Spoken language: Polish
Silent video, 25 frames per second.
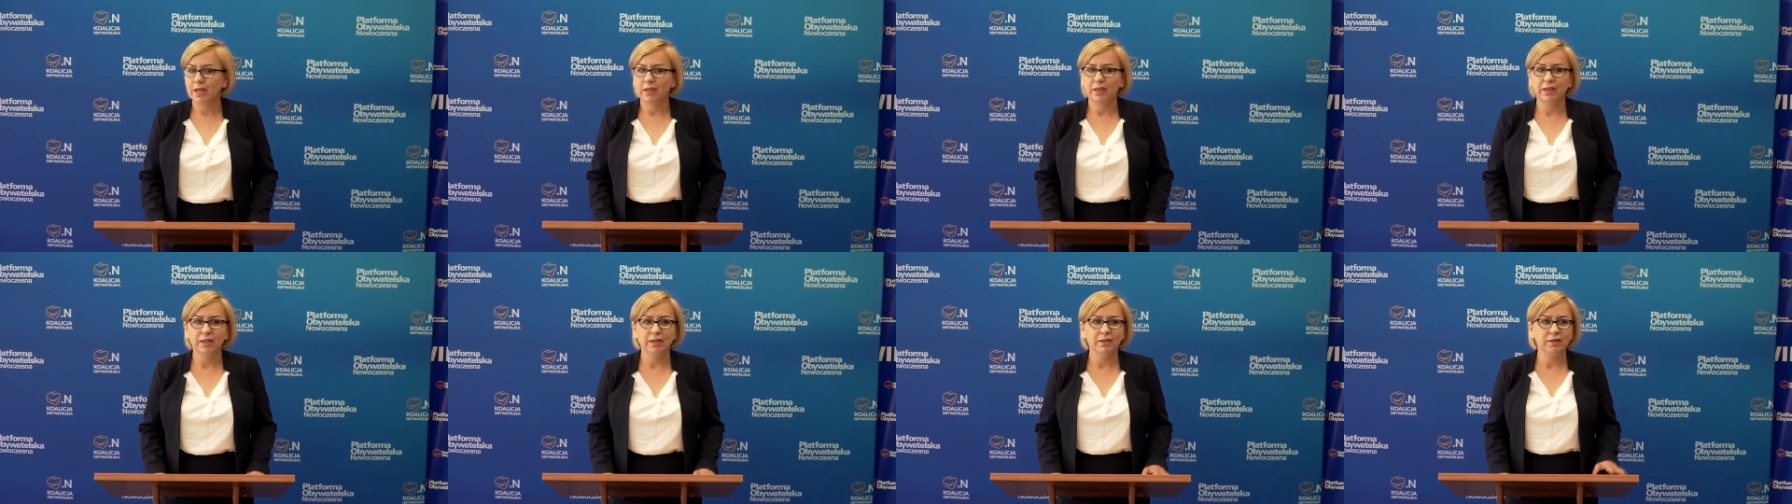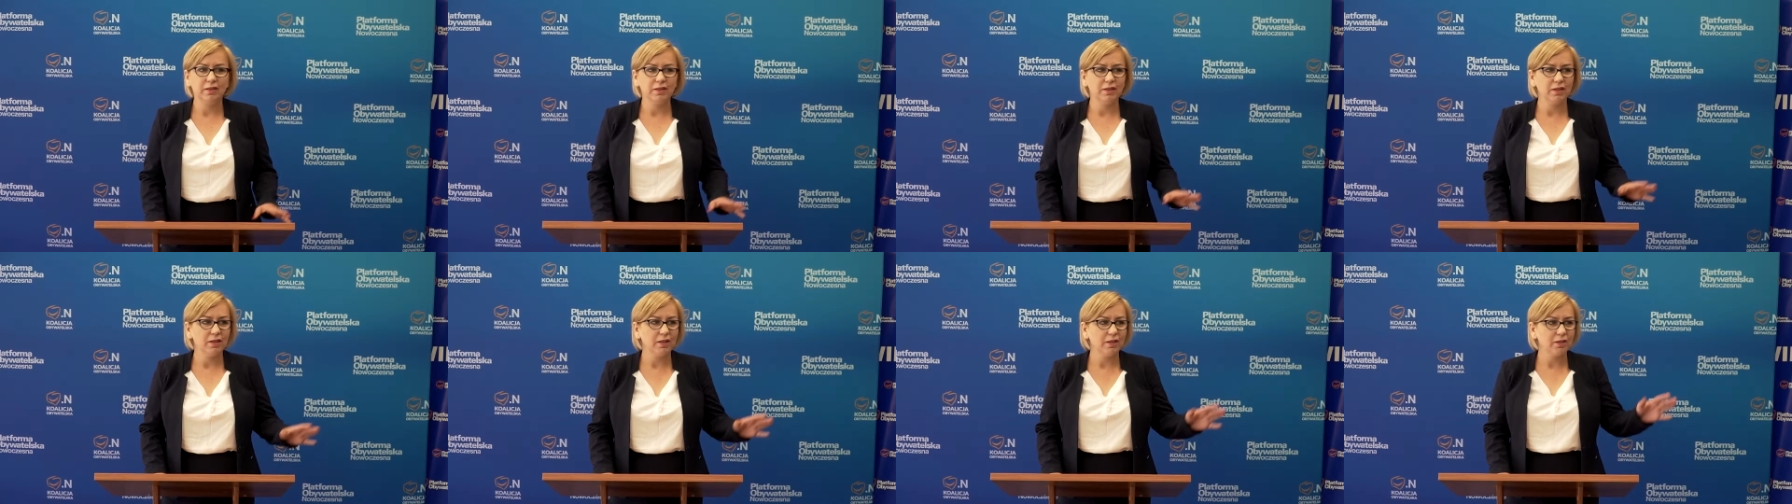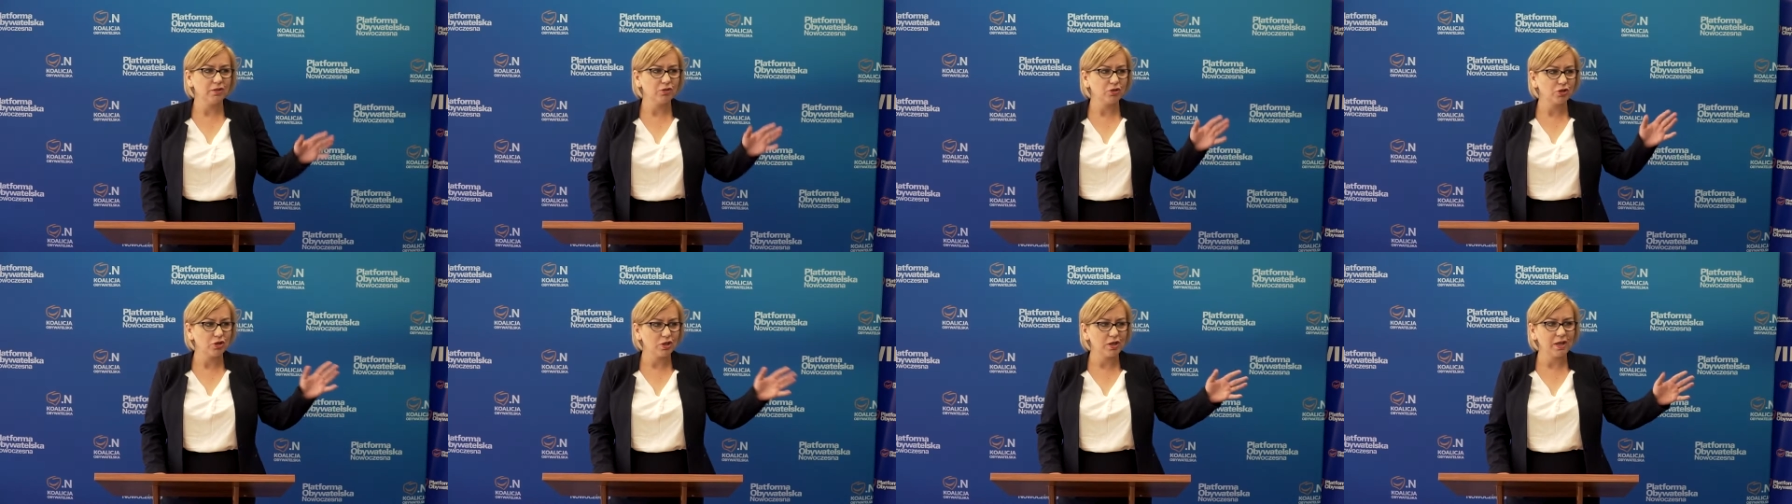
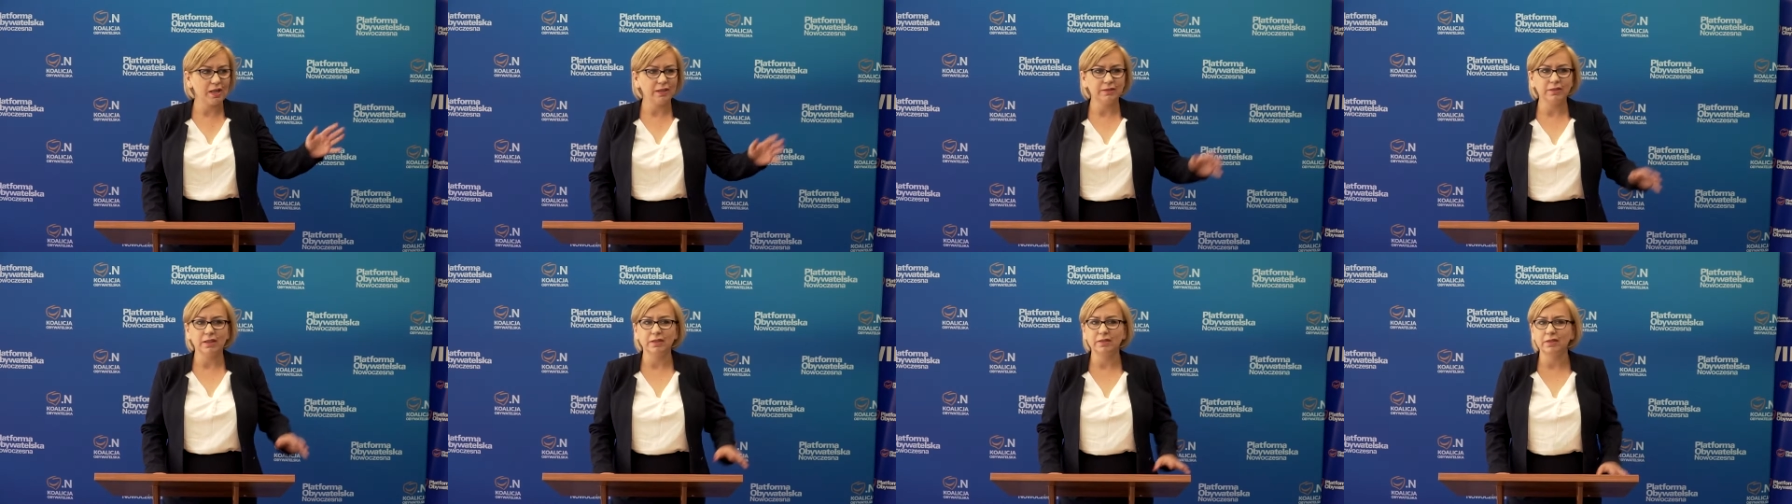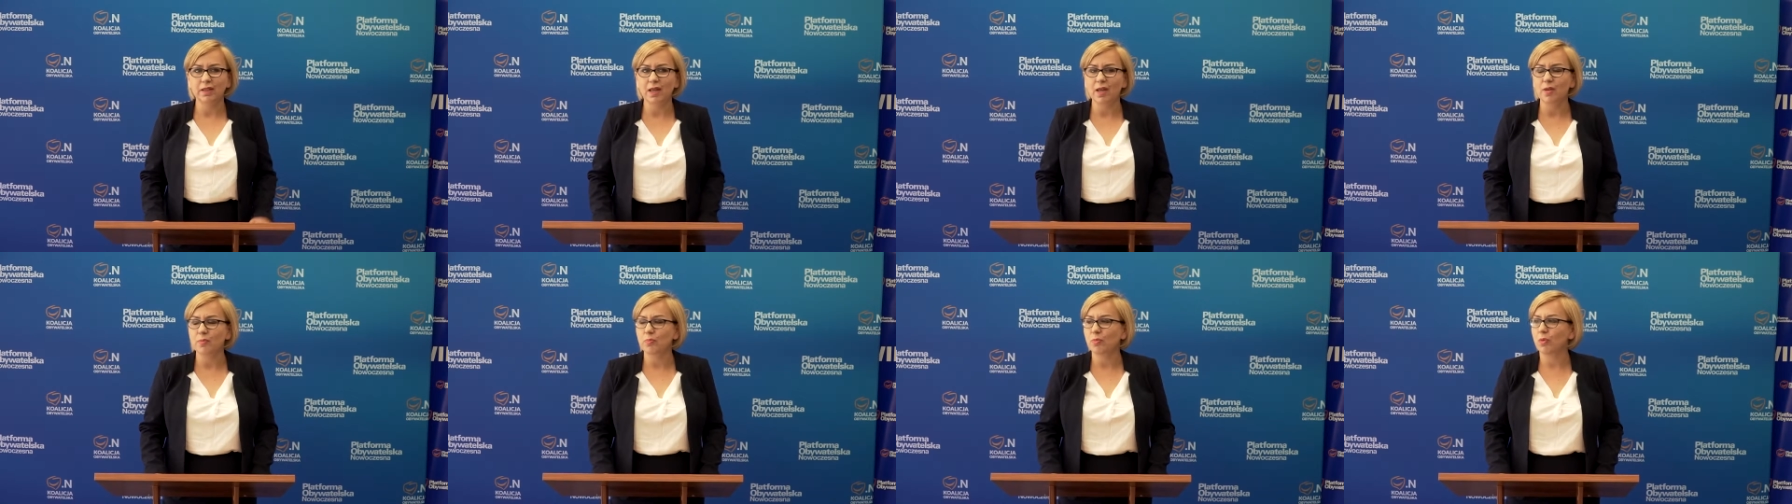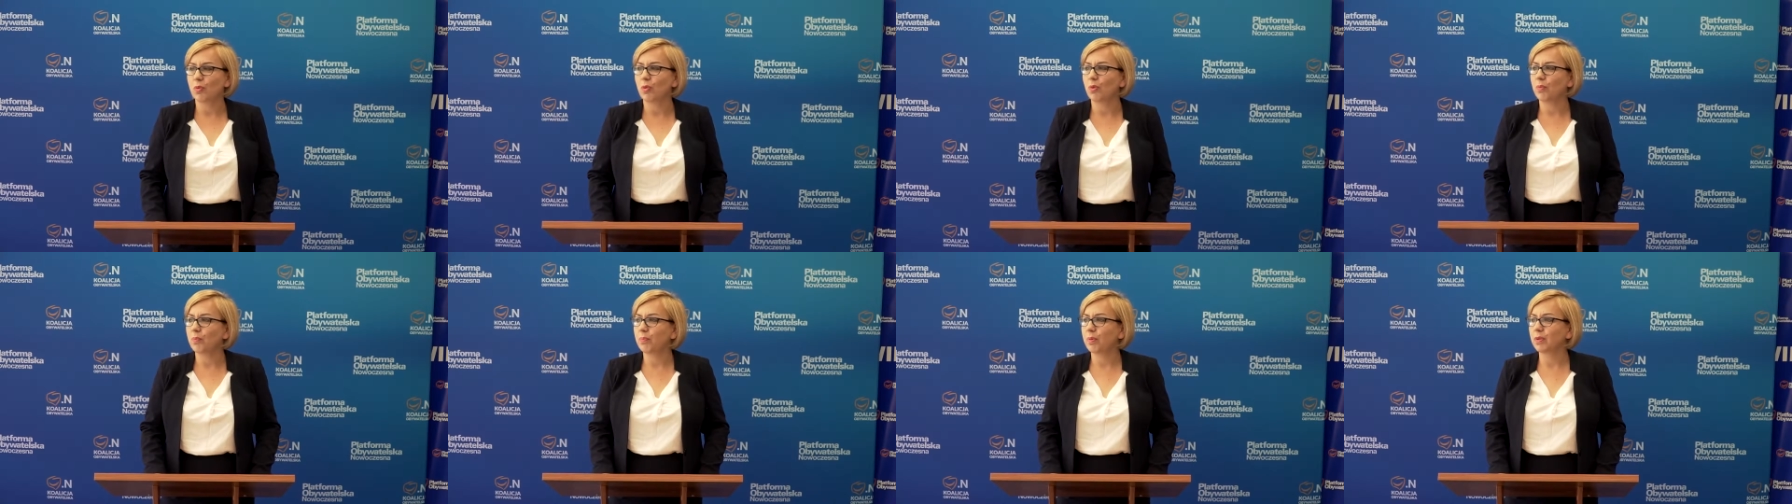Kiedy 3 lata
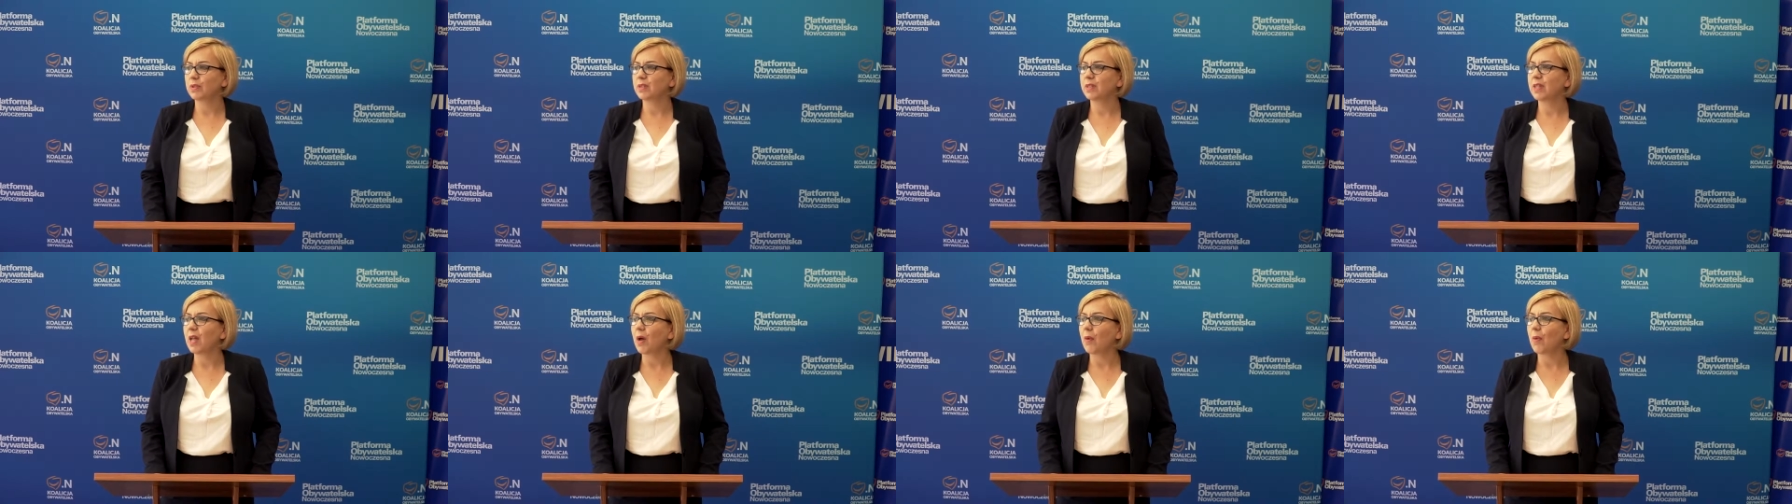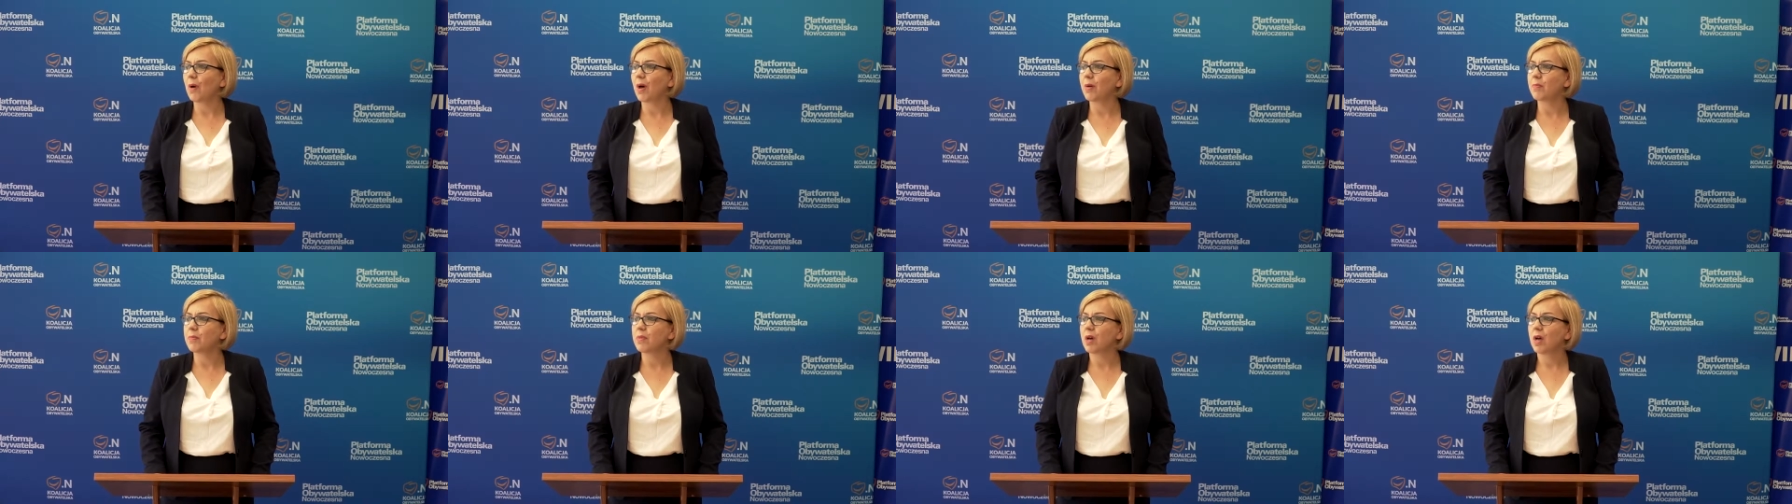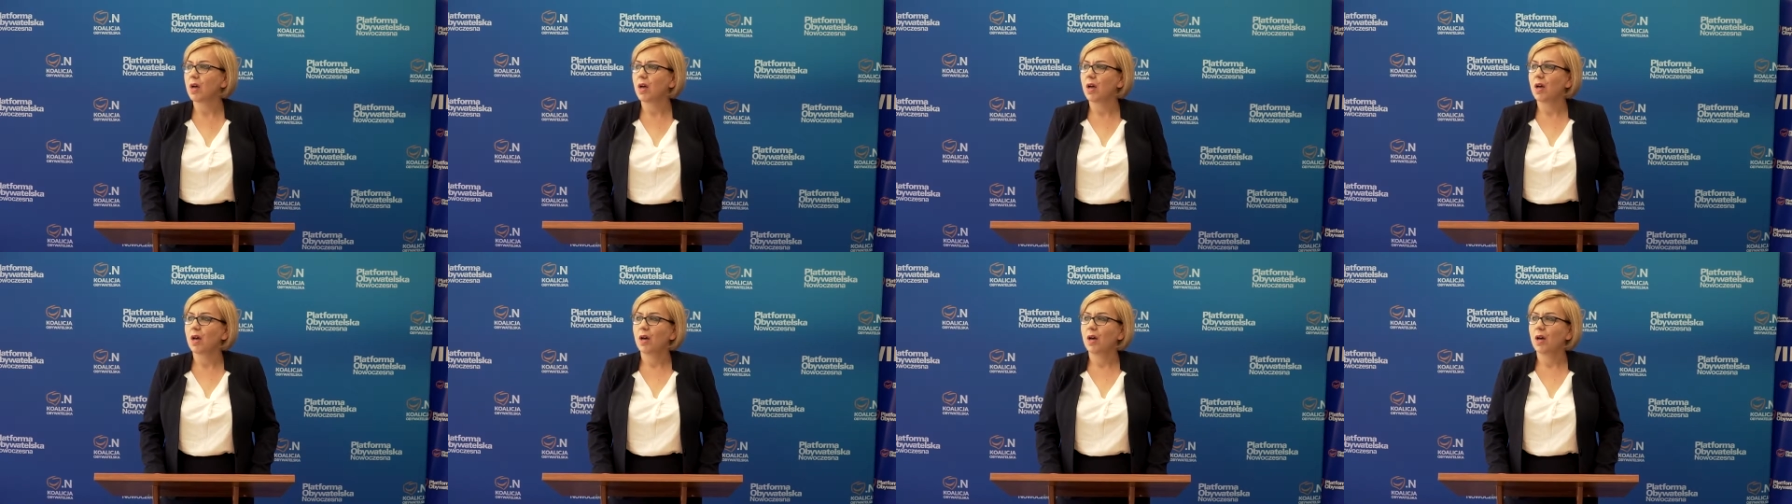temu poznałam